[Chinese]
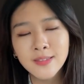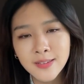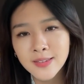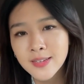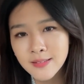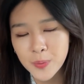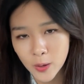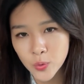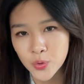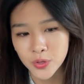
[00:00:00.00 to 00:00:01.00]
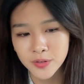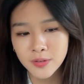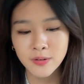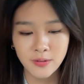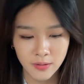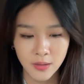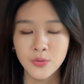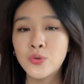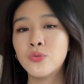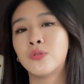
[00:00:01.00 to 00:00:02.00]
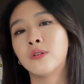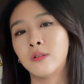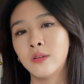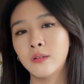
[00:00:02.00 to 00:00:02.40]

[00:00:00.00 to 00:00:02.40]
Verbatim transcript: 这些标准是人去设定